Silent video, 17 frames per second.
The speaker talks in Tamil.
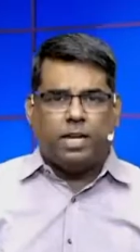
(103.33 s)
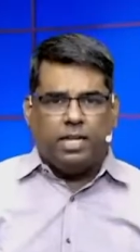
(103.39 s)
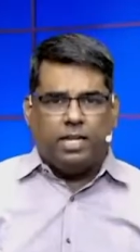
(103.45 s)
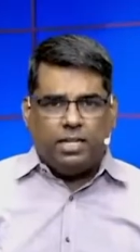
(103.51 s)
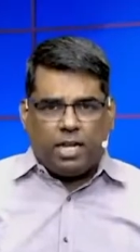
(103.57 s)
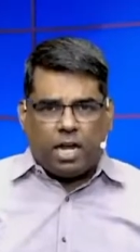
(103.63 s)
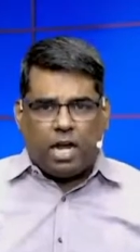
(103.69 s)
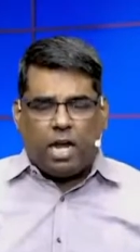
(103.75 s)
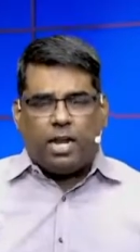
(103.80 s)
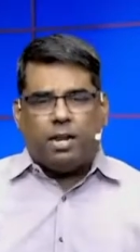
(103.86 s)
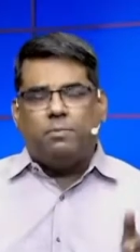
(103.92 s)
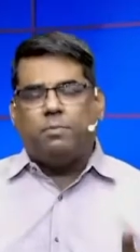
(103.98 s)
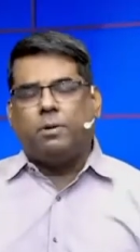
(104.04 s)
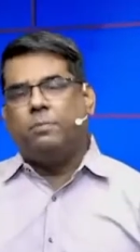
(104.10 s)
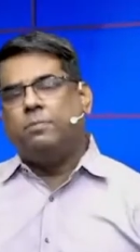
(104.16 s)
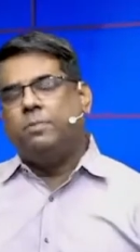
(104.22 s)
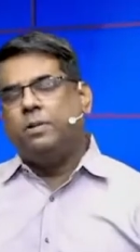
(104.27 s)
இதுதான்
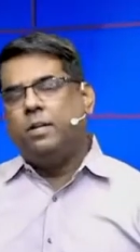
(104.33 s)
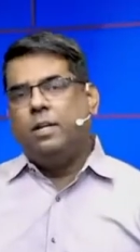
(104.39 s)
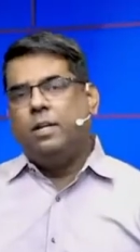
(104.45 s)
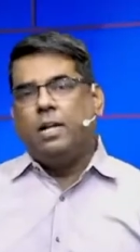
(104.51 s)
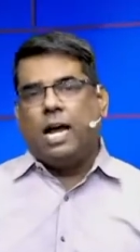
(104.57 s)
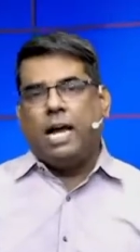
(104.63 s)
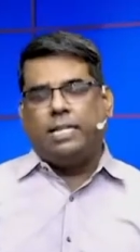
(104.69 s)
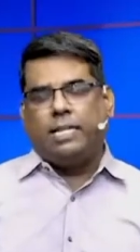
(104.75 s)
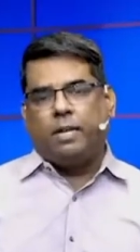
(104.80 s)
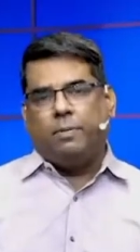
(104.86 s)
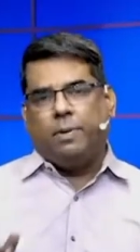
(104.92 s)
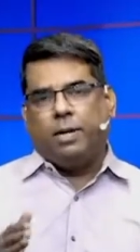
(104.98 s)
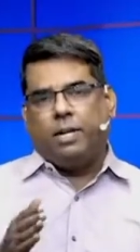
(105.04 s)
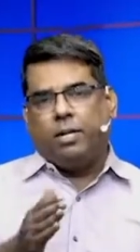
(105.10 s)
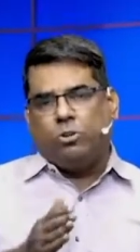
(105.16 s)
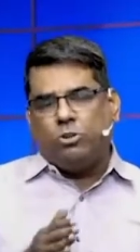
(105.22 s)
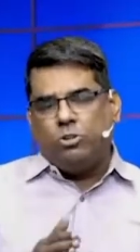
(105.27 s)
ஆரம்பம் அதற்கு
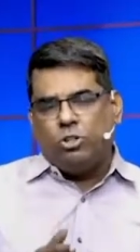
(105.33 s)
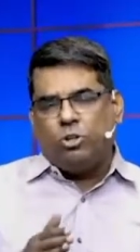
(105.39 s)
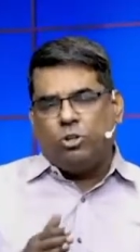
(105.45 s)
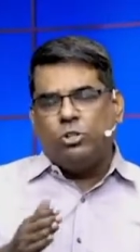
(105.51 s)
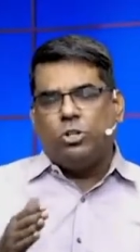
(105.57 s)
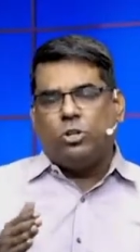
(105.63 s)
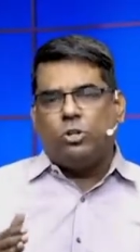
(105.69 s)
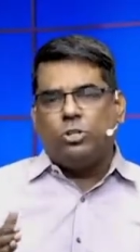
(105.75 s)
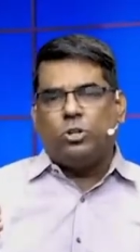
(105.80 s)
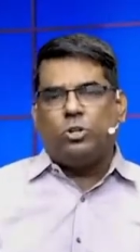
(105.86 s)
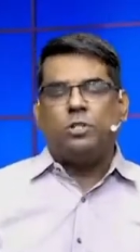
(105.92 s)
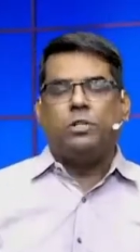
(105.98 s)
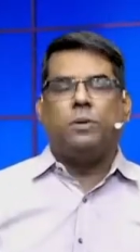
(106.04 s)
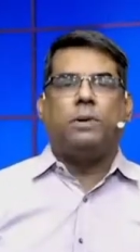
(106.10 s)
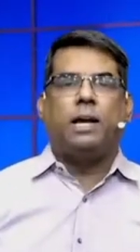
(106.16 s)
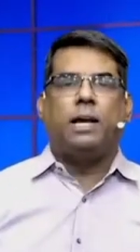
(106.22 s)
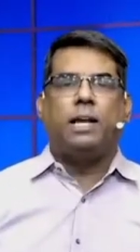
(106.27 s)
பிறகு கொஞ்சம் கொஞ்சம் கொஞ்சம்
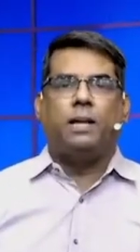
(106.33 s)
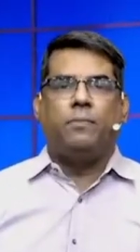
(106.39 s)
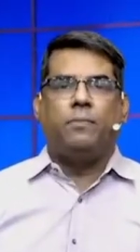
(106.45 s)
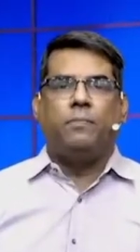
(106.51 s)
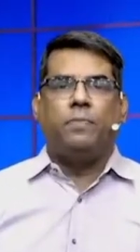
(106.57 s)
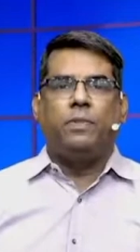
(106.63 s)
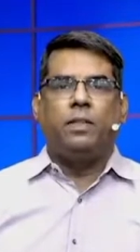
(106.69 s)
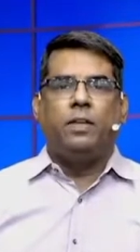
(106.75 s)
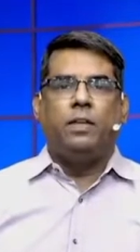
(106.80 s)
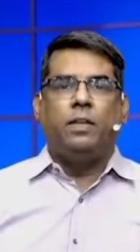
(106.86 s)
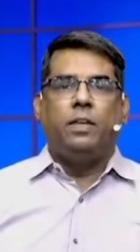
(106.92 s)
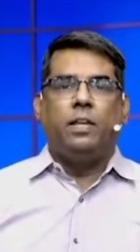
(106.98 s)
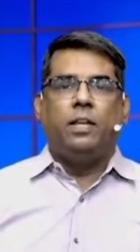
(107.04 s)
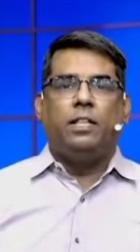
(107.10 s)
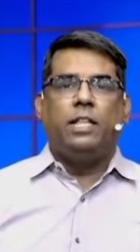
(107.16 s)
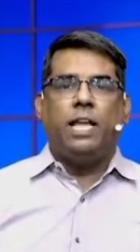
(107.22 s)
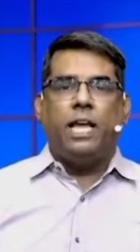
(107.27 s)
கொஞ்சமாக
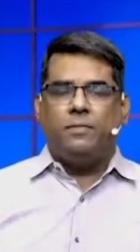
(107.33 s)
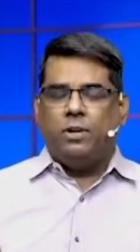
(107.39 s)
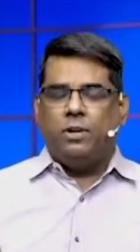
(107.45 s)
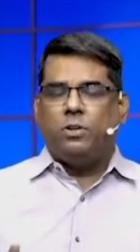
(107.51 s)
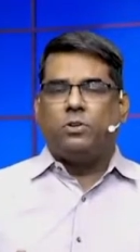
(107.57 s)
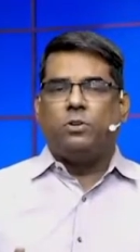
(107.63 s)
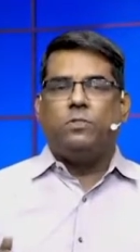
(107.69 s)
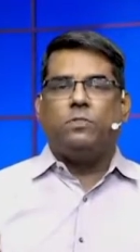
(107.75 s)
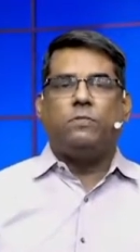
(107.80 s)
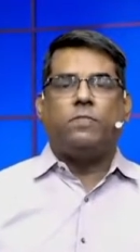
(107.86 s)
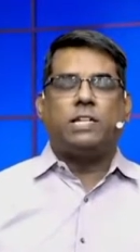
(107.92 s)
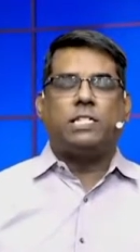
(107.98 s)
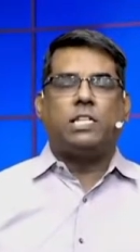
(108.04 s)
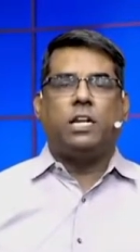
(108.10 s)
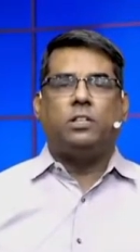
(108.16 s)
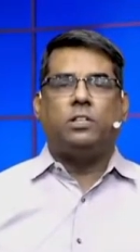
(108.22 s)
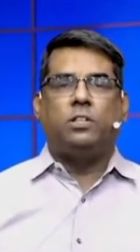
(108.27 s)
தேவனுக்கும்
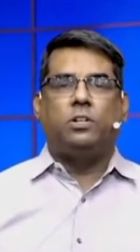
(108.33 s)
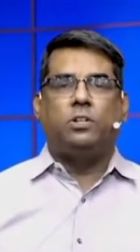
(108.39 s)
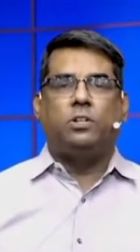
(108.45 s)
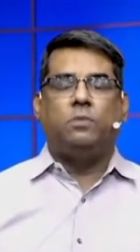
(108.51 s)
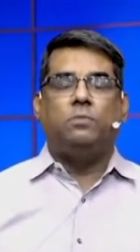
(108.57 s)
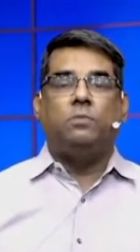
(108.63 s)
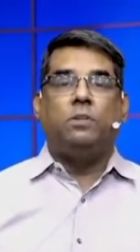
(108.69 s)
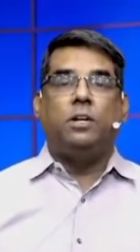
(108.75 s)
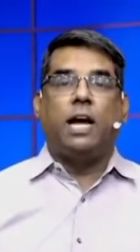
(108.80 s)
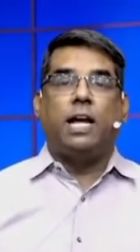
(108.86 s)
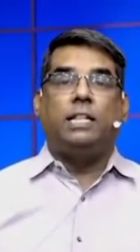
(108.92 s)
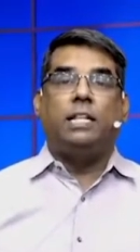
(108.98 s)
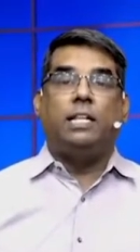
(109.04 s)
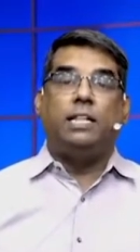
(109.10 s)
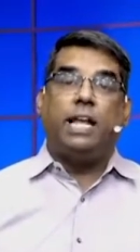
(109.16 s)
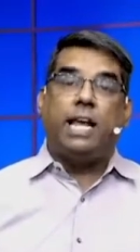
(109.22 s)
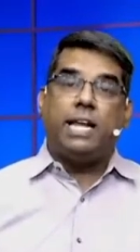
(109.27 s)
வசனத்திற்கும்
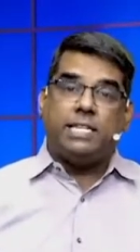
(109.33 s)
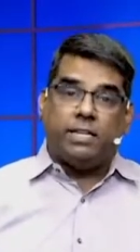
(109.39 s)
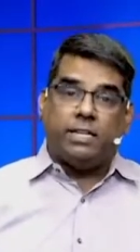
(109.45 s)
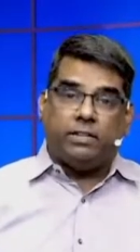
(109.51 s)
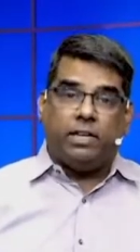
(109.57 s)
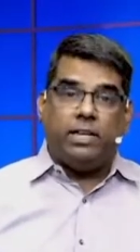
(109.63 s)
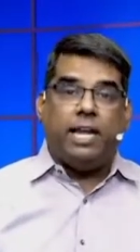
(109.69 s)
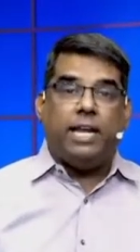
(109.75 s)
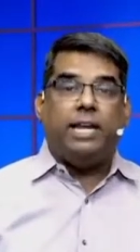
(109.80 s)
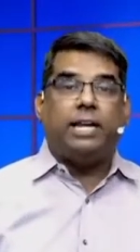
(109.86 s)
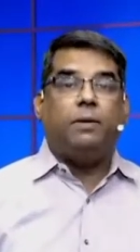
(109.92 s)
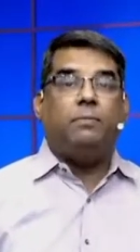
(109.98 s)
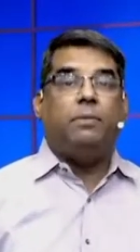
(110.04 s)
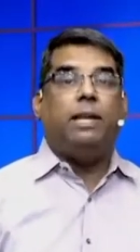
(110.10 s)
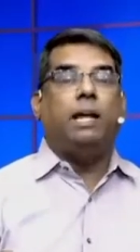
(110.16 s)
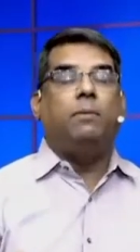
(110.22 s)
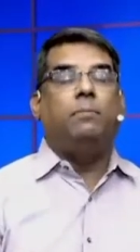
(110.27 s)
அந்த தேசத்திலேயே
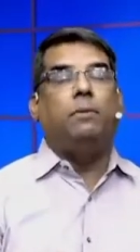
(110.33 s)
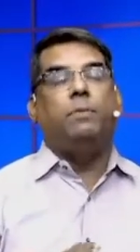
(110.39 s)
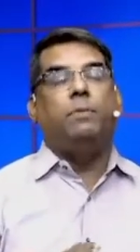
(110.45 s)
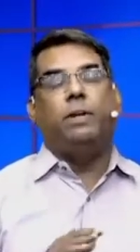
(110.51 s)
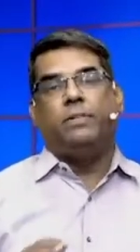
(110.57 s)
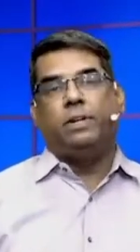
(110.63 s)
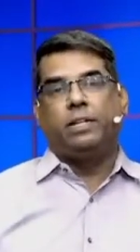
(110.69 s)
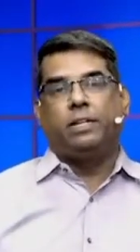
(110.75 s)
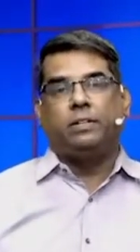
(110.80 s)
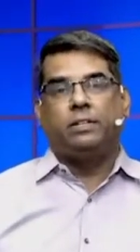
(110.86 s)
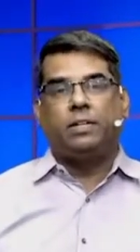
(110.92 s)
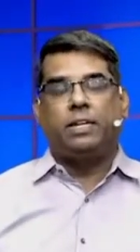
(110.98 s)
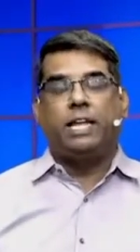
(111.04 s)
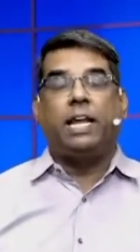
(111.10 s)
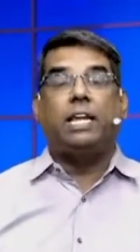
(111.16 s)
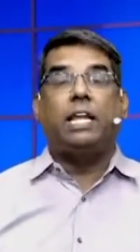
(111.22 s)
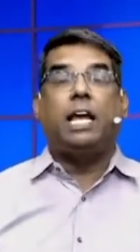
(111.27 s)
இடம் இல்லாமல் போய்விட்டது
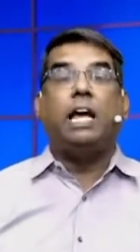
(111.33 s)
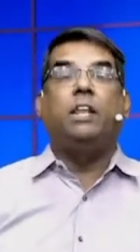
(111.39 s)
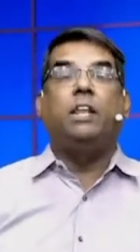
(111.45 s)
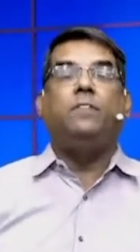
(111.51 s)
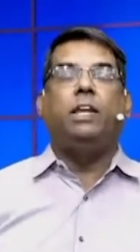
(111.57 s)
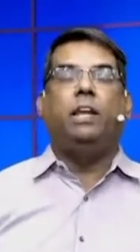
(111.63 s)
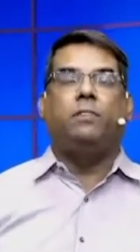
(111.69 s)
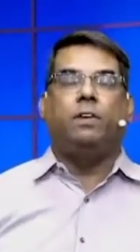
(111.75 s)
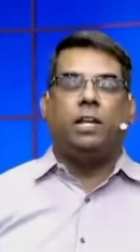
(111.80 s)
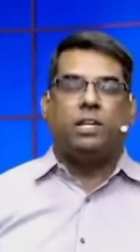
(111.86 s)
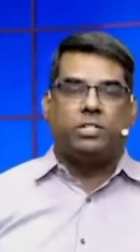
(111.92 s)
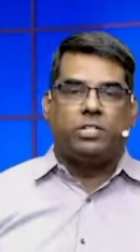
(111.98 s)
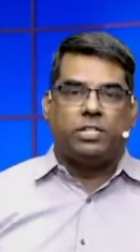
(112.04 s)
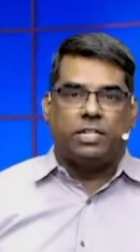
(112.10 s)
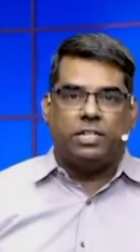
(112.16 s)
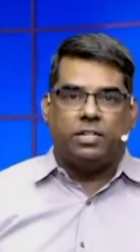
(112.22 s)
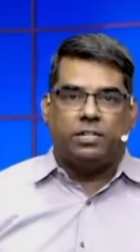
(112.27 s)
கேட்டால் அறிவியல்
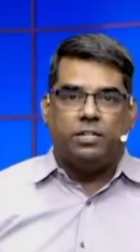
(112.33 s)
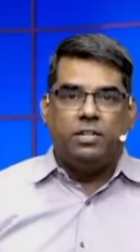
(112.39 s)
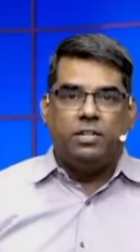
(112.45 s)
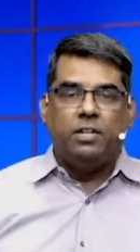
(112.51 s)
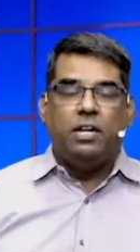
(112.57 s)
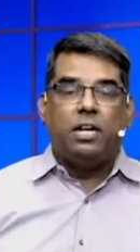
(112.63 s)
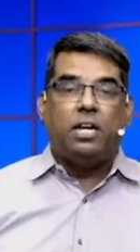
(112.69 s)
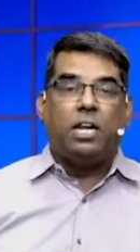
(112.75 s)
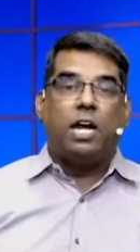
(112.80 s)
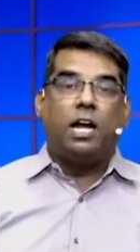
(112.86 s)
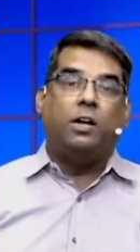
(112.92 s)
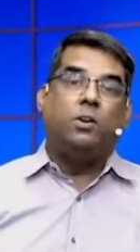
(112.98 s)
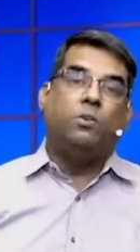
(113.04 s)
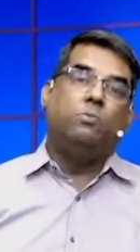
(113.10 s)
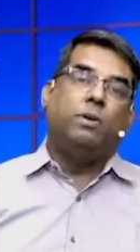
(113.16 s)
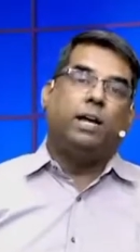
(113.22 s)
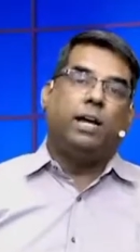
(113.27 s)
வளர்ச்சி
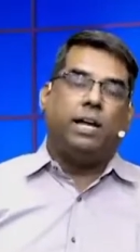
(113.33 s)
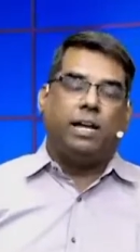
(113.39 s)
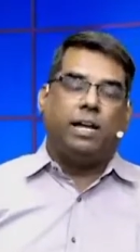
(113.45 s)
நாங்கள் ரொம்ப